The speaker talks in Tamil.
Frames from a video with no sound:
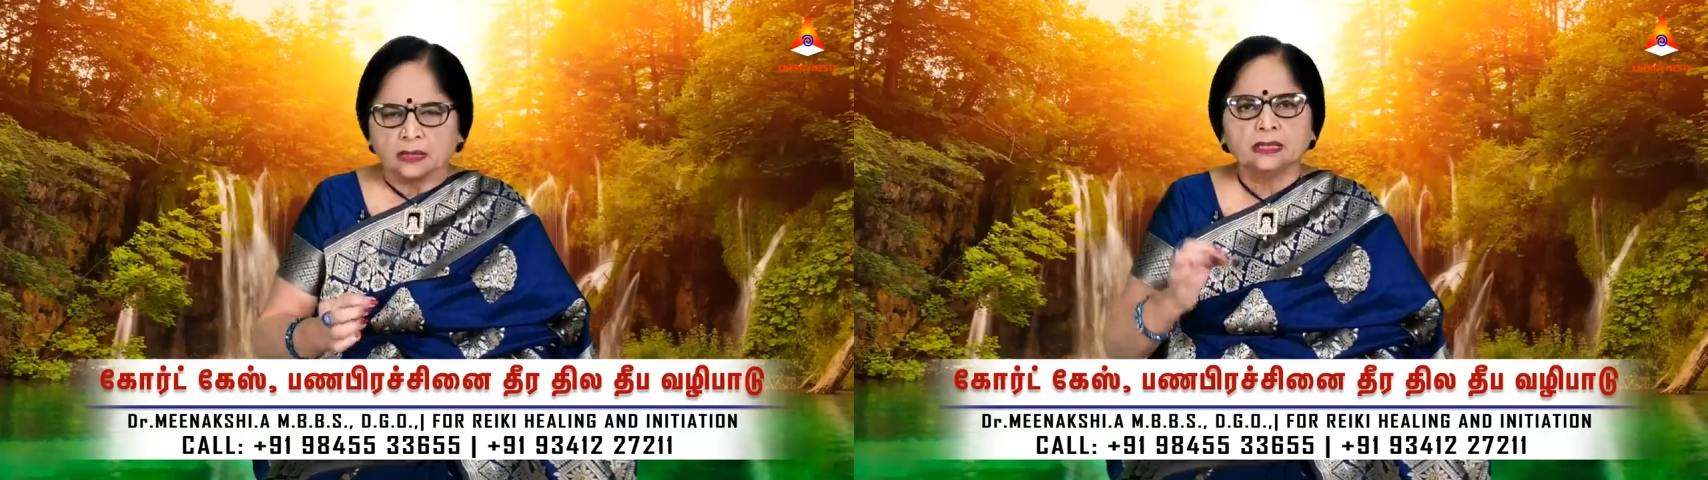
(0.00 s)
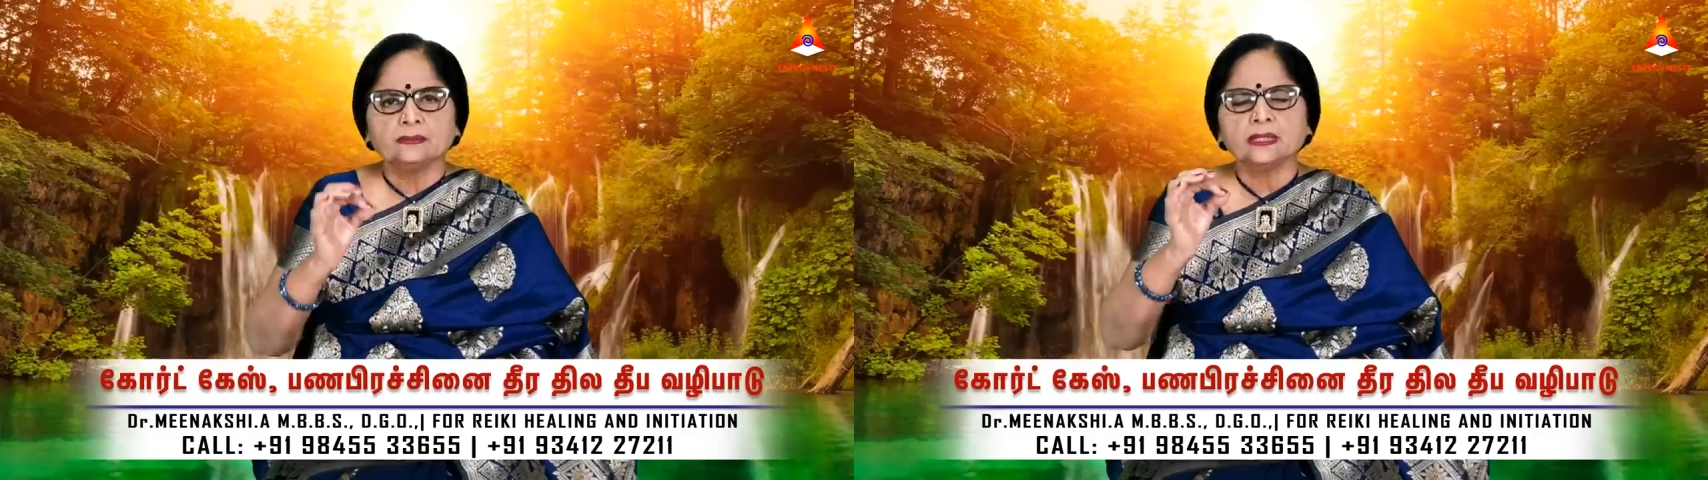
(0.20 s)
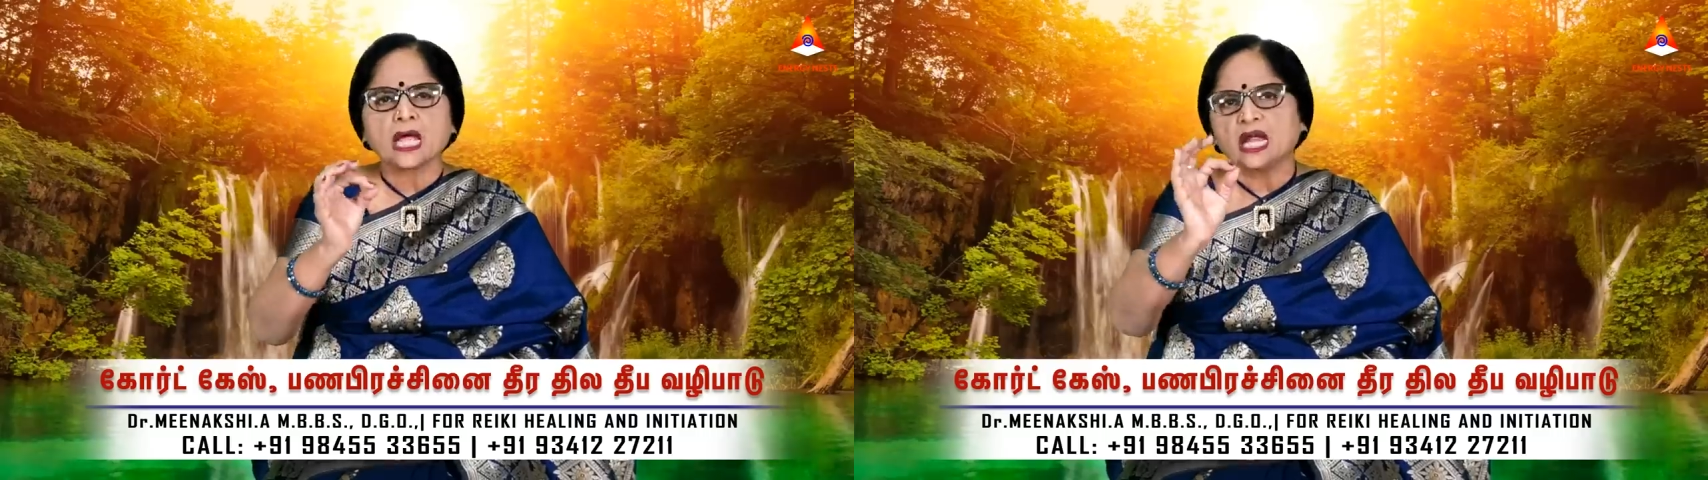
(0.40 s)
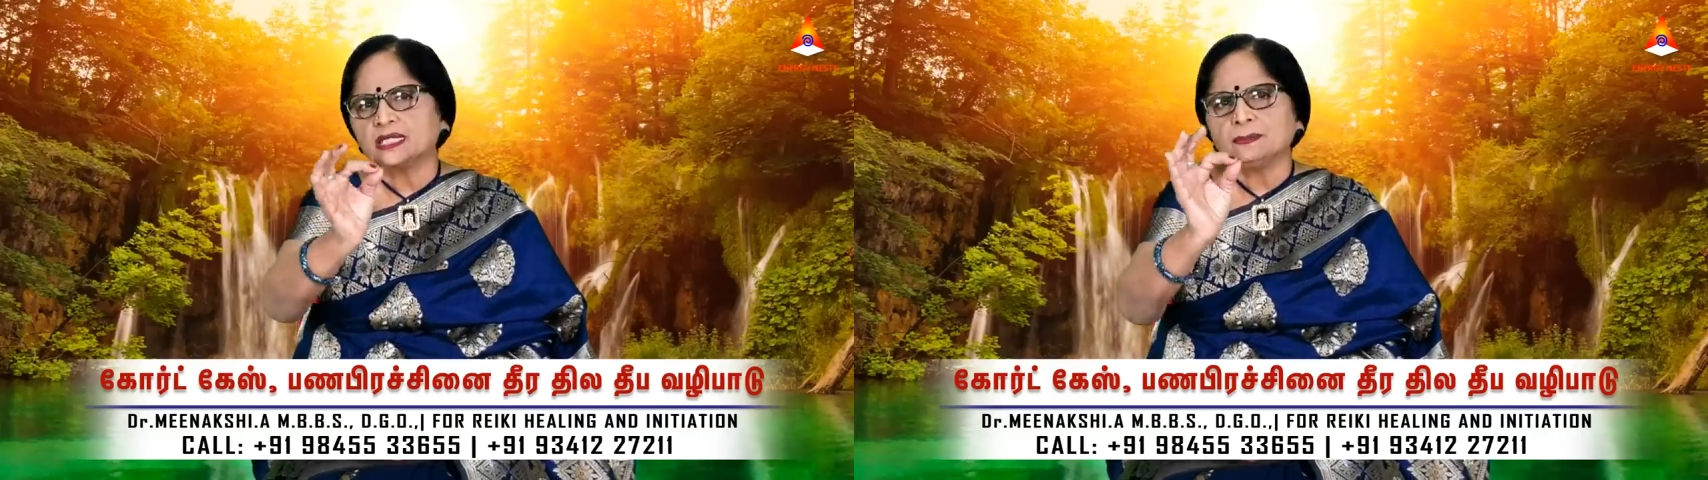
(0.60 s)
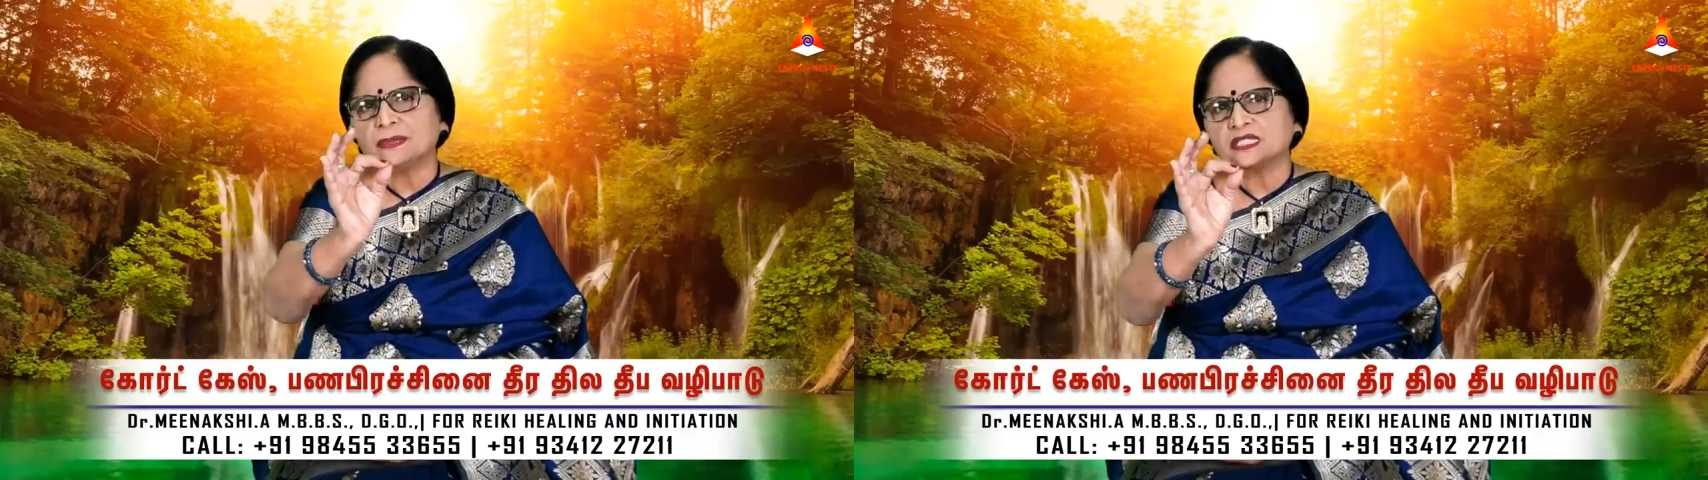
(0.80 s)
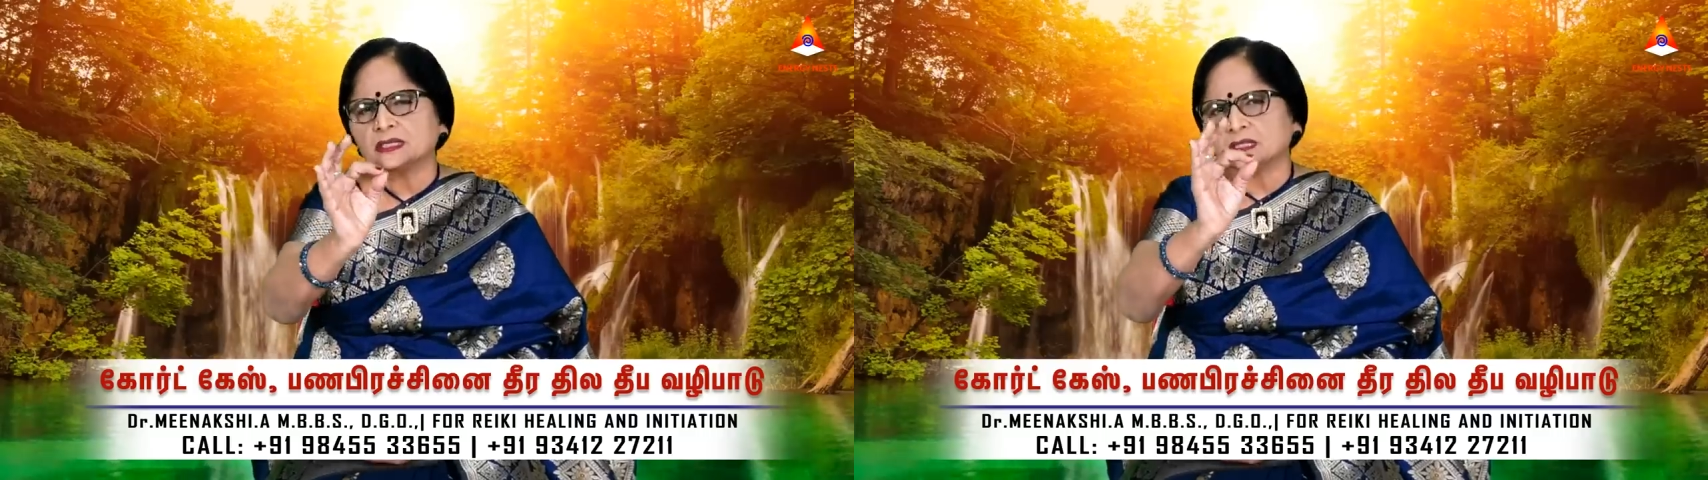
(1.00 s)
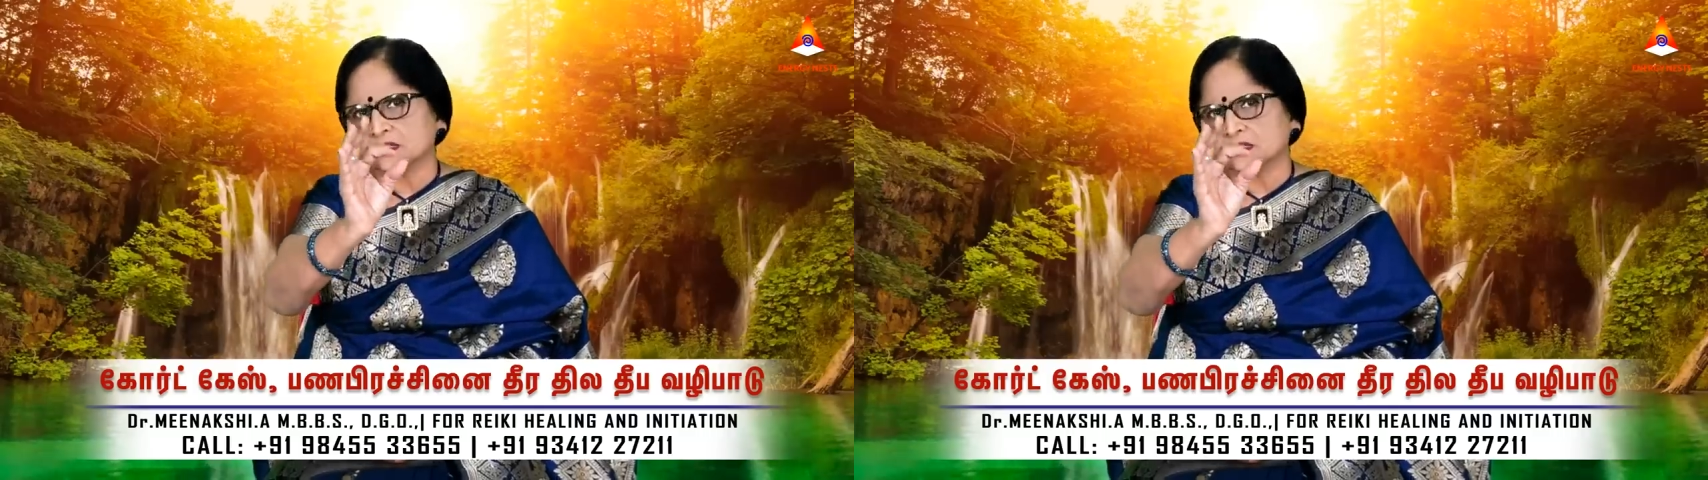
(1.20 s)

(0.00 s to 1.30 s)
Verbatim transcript: இது வந்து ஹண்ட்ரட் பர்சன்ட்